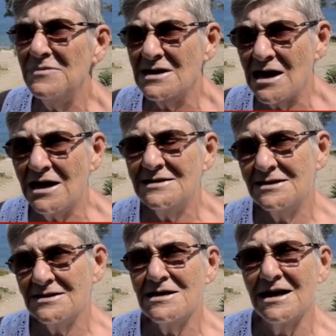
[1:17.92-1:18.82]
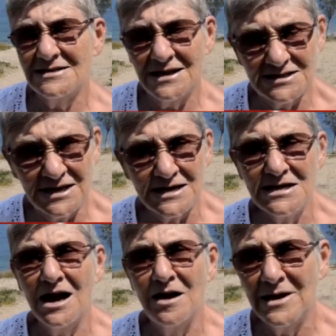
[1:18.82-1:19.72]
Karatay bu konuda
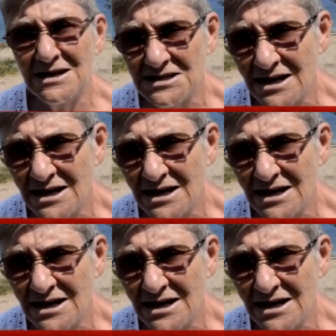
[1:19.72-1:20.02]
6 tane kitap